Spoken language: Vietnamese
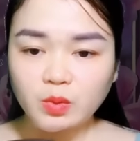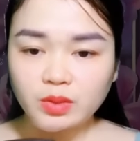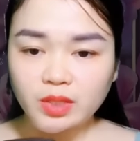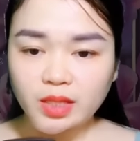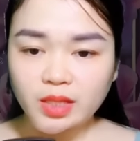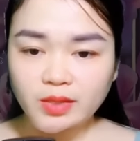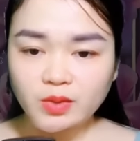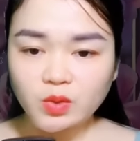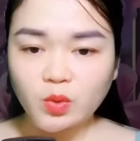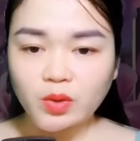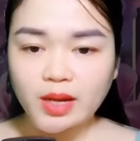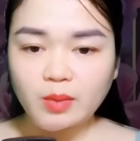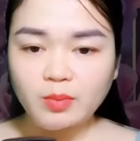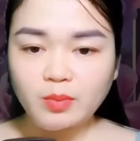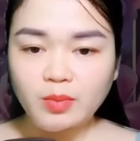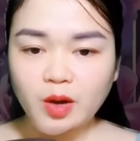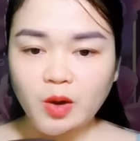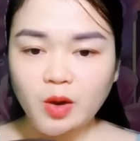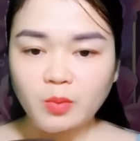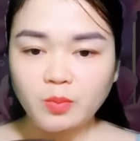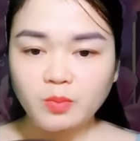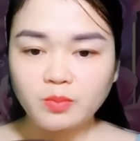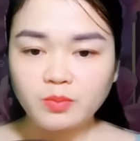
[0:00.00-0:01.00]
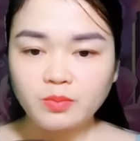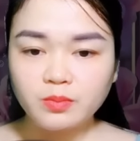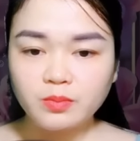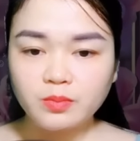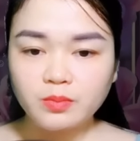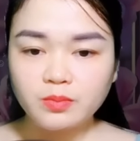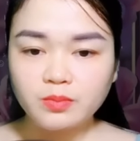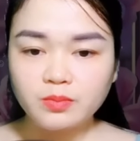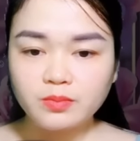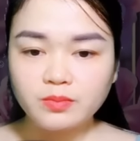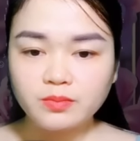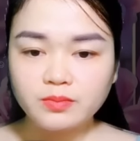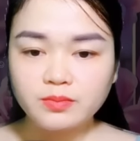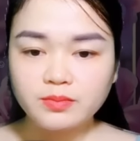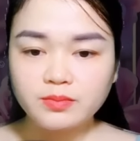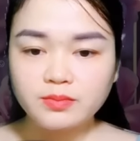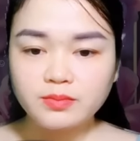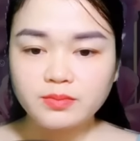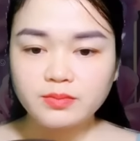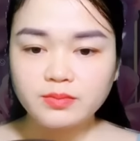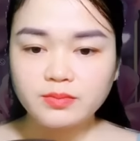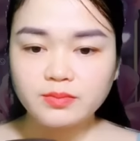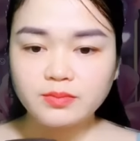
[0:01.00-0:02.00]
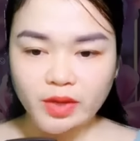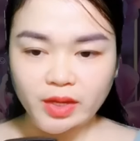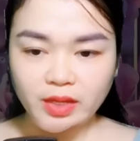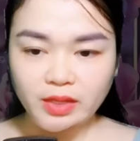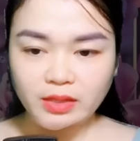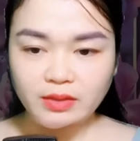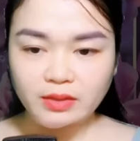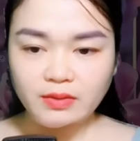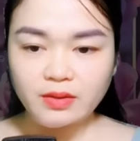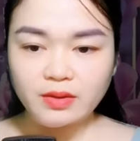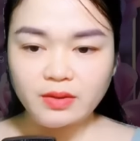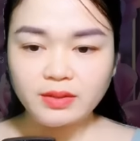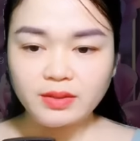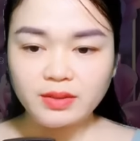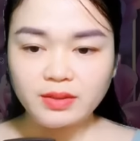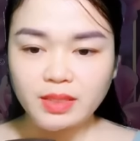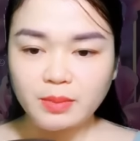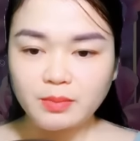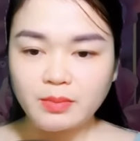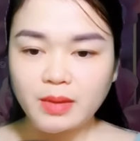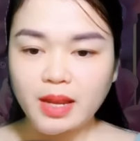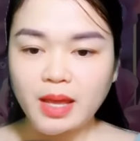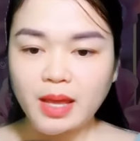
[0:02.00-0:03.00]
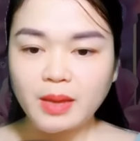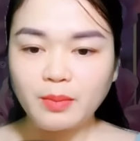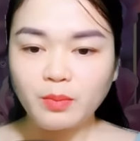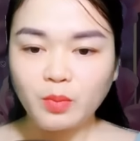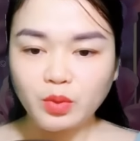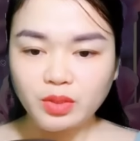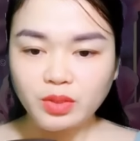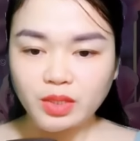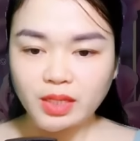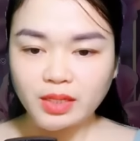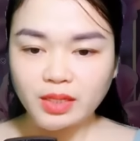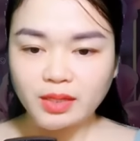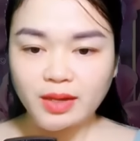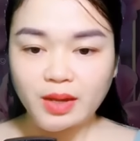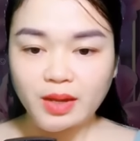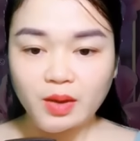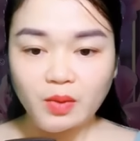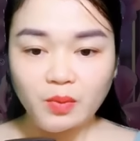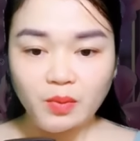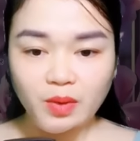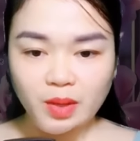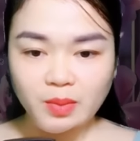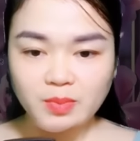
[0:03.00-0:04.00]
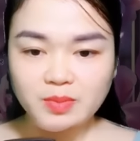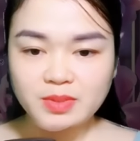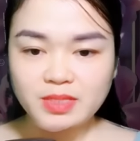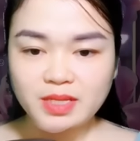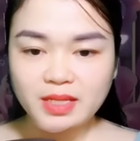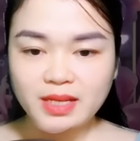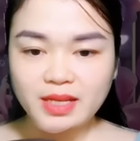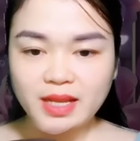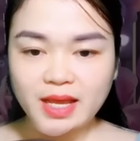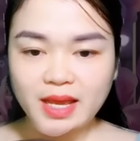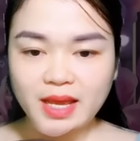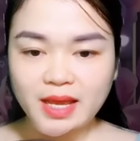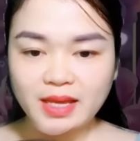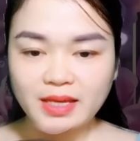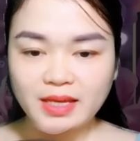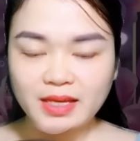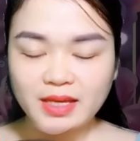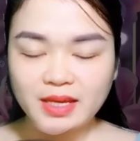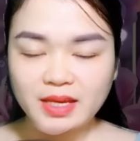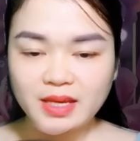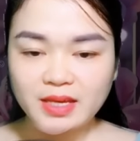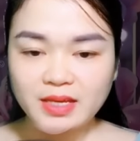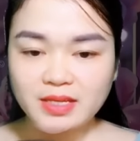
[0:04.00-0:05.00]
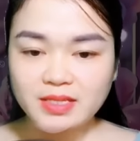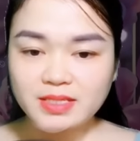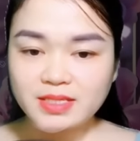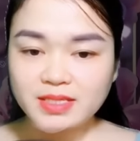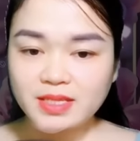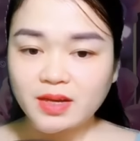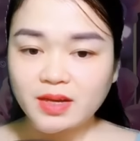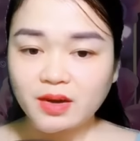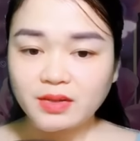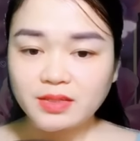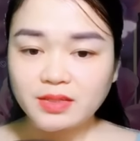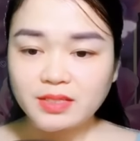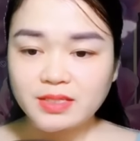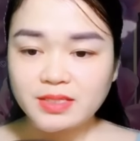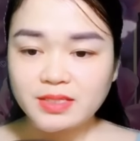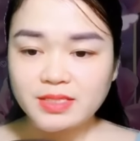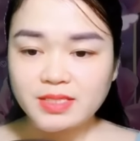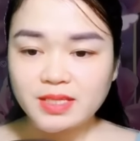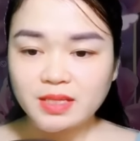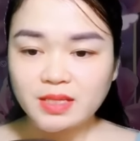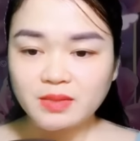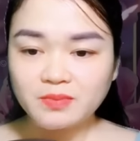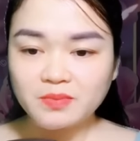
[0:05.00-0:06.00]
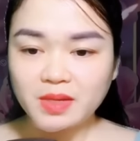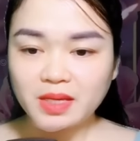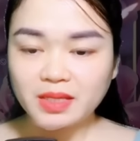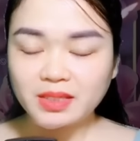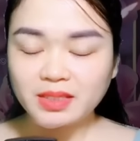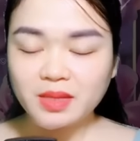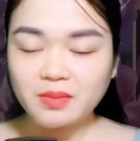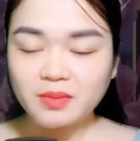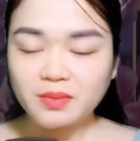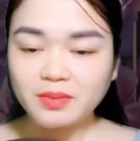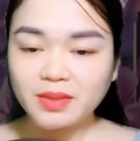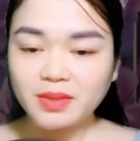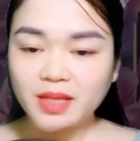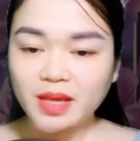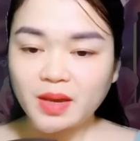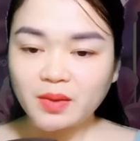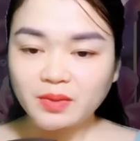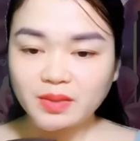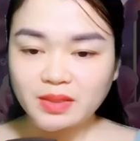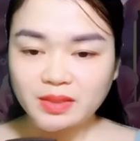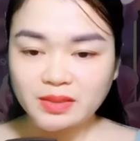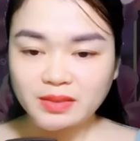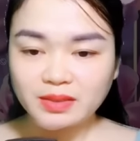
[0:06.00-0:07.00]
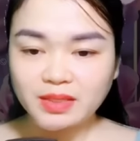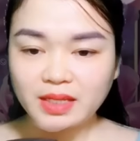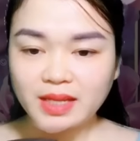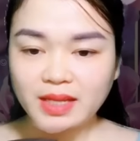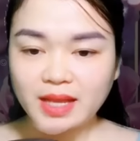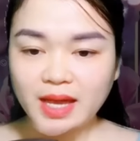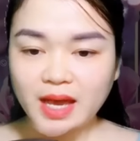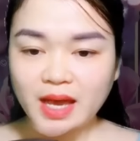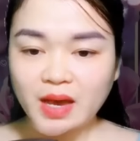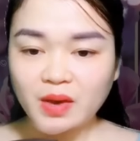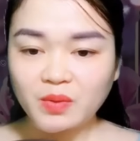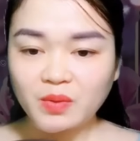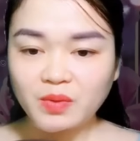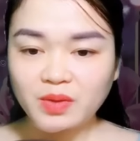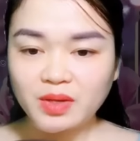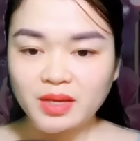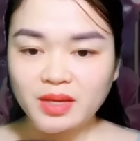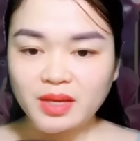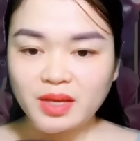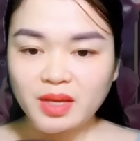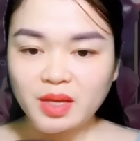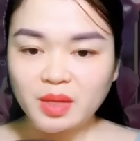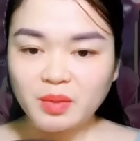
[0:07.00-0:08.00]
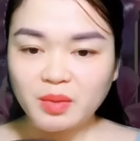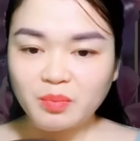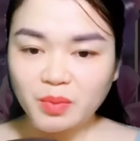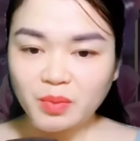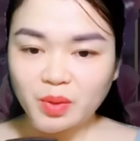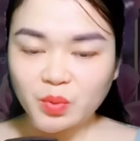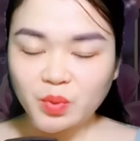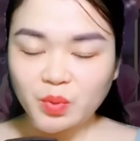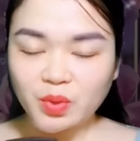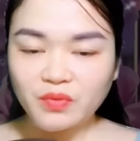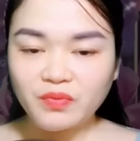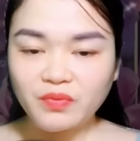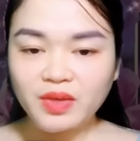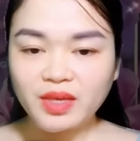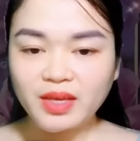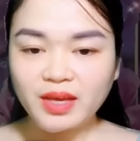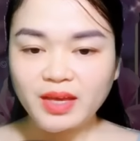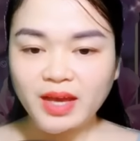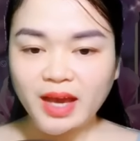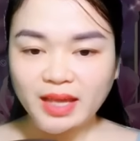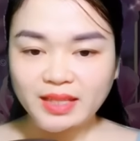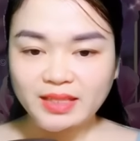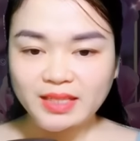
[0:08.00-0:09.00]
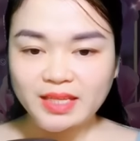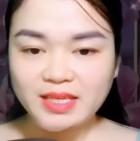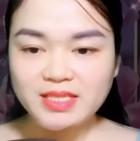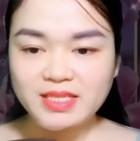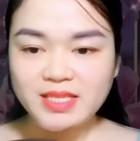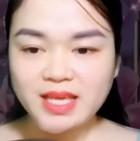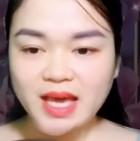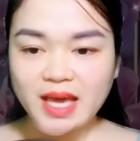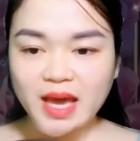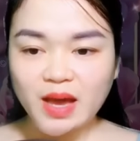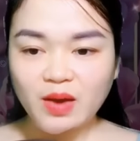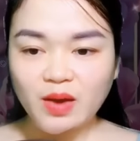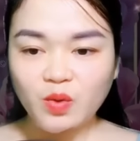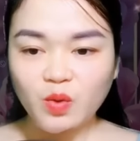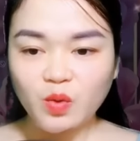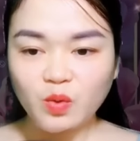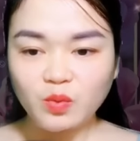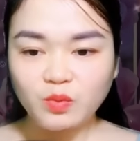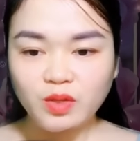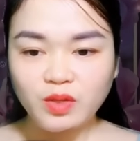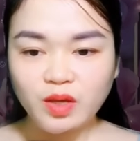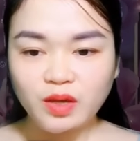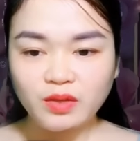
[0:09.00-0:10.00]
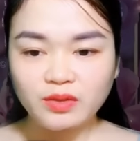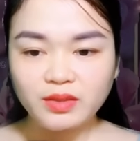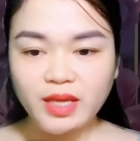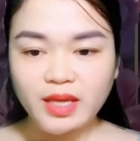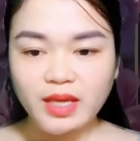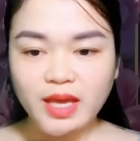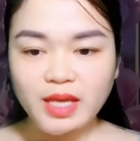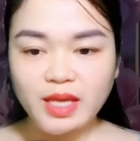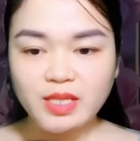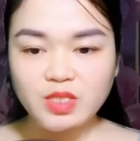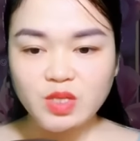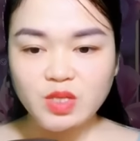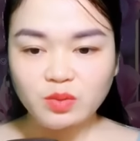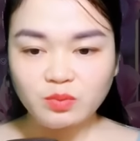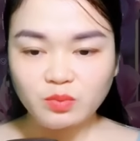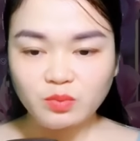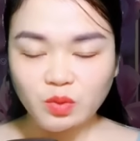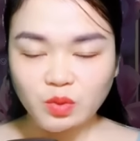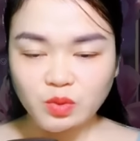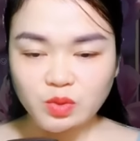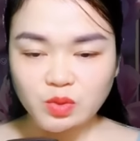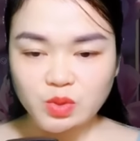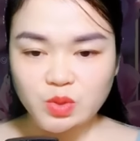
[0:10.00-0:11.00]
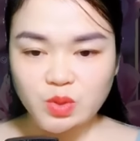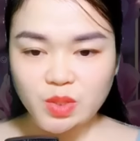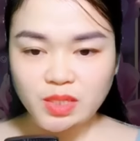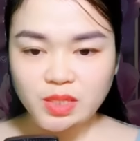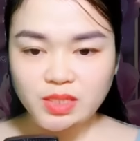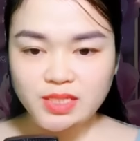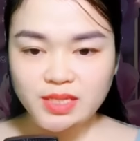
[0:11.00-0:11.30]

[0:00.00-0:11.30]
Trong kỳ thi thử đầu tiên của năm học, cô bị điểm kém tất cả các môn, chỉ đứng thứ 28 trong lớp, xếp hạng dưới 200 của cả khối. Thậm chí môn toán chỉ được hơn 40 điểm.